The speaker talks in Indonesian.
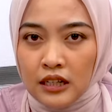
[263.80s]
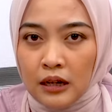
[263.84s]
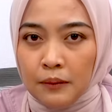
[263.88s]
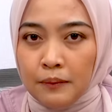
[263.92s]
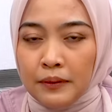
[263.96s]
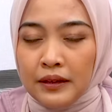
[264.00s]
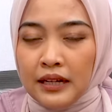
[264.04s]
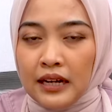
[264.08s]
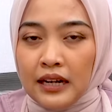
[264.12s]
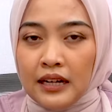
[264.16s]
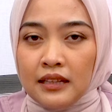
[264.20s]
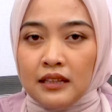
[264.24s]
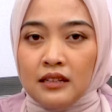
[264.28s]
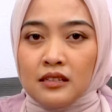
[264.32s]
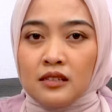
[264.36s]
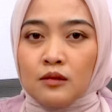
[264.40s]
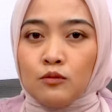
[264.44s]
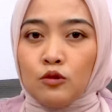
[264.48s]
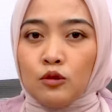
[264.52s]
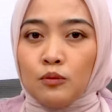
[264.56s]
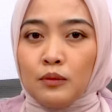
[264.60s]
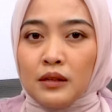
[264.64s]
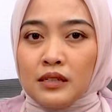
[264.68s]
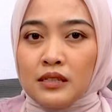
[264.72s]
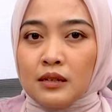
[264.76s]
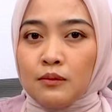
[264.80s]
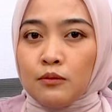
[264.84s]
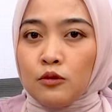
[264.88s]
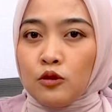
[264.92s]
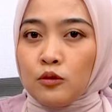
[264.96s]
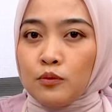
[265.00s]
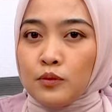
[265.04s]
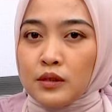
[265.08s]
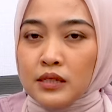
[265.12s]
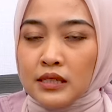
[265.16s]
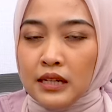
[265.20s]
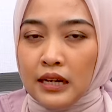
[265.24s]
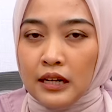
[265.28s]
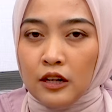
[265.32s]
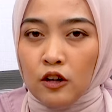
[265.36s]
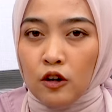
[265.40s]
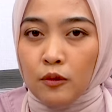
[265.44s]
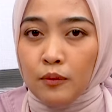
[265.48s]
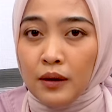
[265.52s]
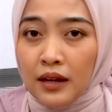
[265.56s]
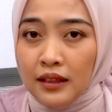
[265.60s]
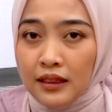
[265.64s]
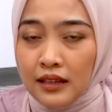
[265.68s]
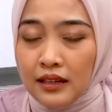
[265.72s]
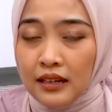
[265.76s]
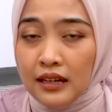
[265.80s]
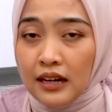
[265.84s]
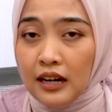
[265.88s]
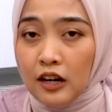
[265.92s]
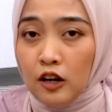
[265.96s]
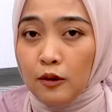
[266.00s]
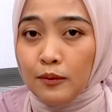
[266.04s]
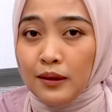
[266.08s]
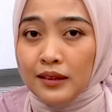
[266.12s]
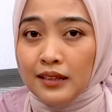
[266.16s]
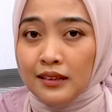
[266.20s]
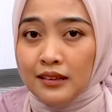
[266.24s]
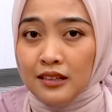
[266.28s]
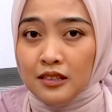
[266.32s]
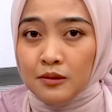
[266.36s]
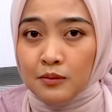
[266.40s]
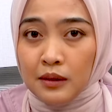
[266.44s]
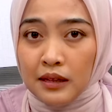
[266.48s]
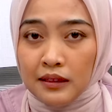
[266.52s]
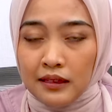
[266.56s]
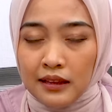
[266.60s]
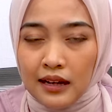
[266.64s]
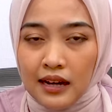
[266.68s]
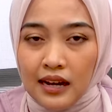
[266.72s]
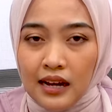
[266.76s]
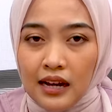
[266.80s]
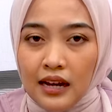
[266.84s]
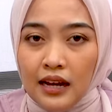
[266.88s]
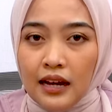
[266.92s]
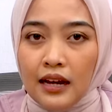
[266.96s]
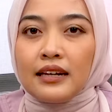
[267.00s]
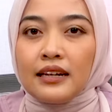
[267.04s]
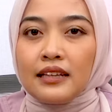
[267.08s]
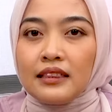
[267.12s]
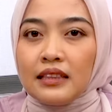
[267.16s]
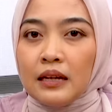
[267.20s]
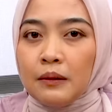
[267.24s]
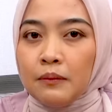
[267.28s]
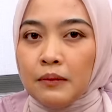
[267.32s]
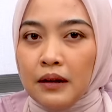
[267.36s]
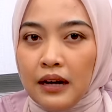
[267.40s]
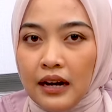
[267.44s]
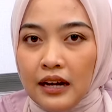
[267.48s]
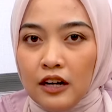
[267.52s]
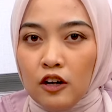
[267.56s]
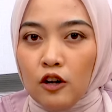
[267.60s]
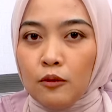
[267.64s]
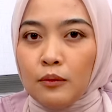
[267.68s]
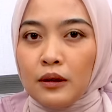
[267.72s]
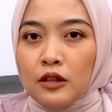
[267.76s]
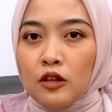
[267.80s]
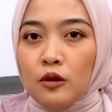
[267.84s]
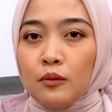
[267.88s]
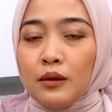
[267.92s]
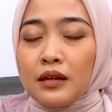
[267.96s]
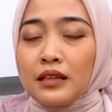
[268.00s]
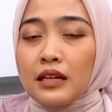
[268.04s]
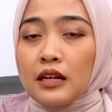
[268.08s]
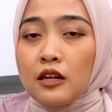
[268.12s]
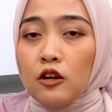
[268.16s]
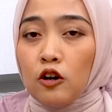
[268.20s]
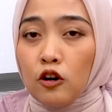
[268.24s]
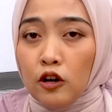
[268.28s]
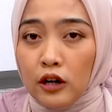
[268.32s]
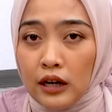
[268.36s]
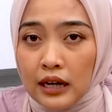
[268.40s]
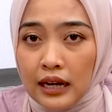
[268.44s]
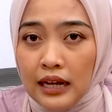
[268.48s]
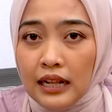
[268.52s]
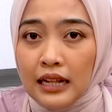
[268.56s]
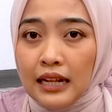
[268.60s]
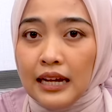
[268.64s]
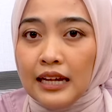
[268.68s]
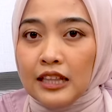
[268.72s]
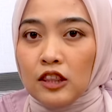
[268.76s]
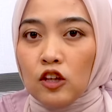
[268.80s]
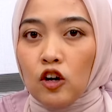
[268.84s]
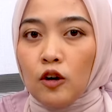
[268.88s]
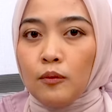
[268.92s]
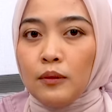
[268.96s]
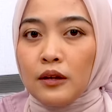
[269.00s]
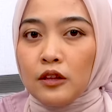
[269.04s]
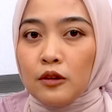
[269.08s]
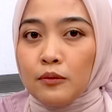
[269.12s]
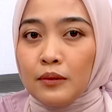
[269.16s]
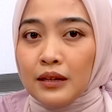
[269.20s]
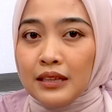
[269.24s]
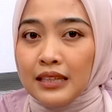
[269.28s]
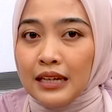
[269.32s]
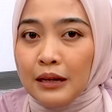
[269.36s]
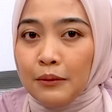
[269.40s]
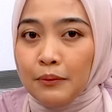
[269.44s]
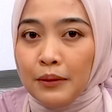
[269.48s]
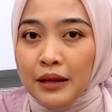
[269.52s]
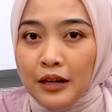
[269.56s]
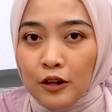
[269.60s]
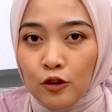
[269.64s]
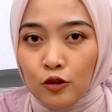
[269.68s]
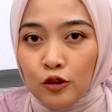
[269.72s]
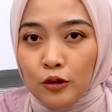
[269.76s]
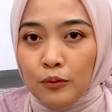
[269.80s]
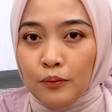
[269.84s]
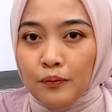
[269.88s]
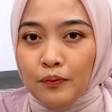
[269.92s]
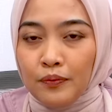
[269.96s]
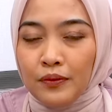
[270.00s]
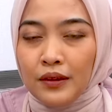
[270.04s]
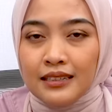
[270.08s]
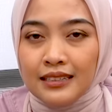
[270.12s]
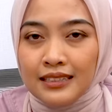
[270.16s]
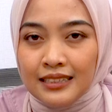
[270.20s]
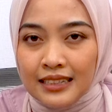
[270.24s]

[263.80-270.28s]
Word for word: jika penyakit tersebut masih belum bisa diobati dengan obat tetes mata, ditambahkan obat-obatan oral atau obat-obatan minum.